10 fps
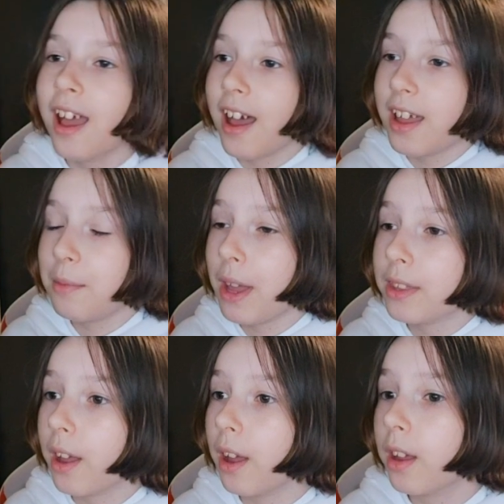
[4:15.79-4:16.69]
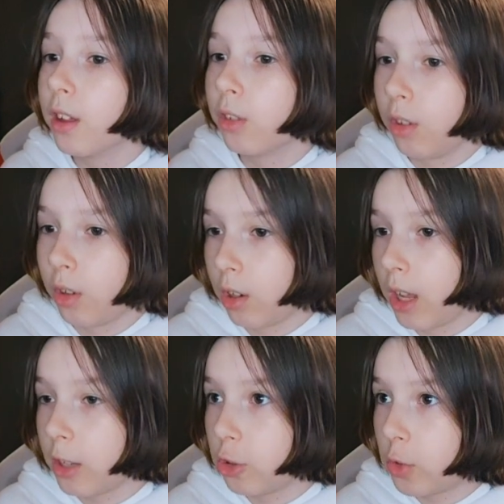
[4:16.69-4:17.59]
Ребят, э,
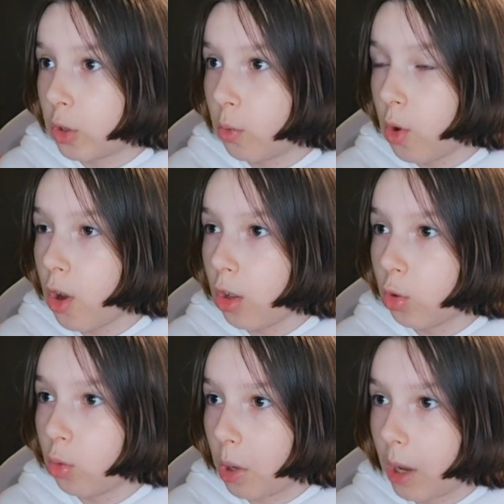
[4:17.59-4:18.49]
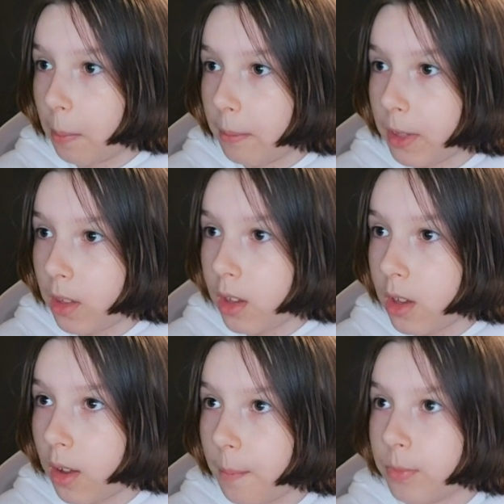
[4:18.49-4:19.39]
легче всего, ну, как по
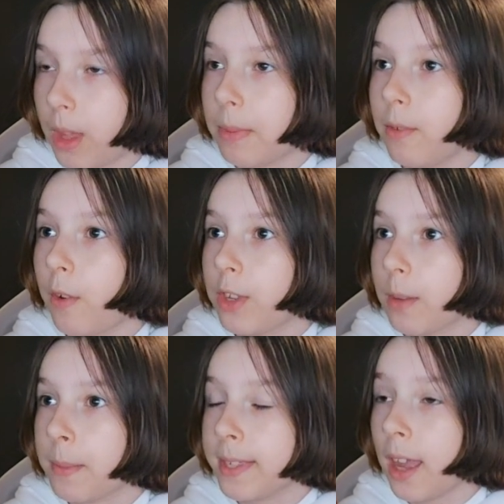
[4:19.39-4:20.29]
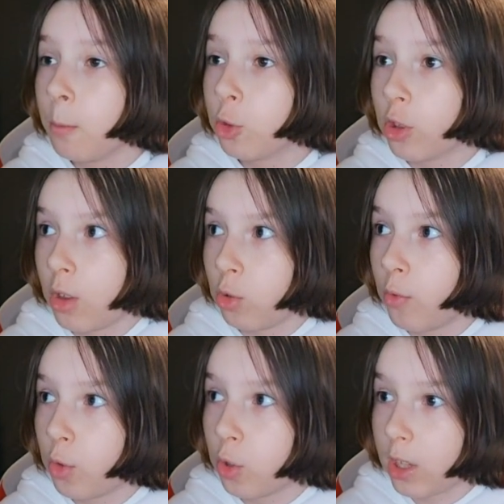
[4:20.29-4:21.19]
мне, там не во всех местах можно делать,
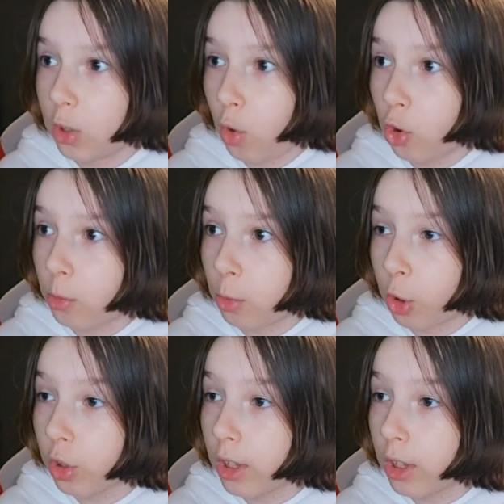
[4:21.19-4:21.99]
но в других тоже можно.